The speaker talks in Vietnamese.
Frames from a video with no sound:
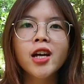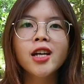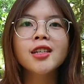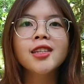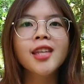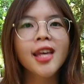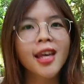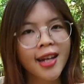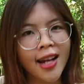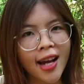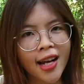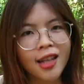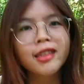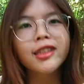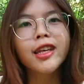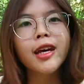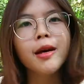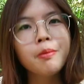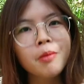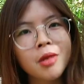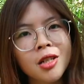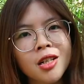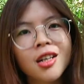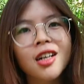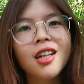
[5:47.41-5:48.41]
để che nắng
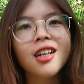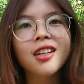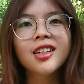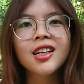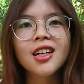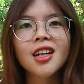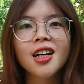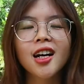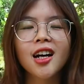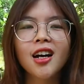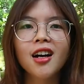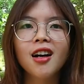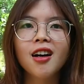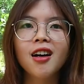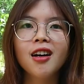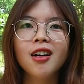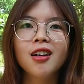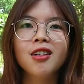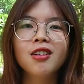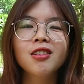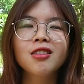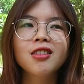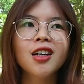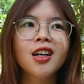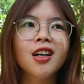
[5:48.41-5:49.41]
che mưa
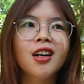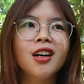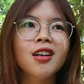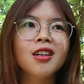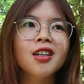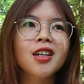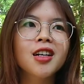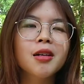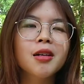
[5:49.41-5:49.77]
à, được à,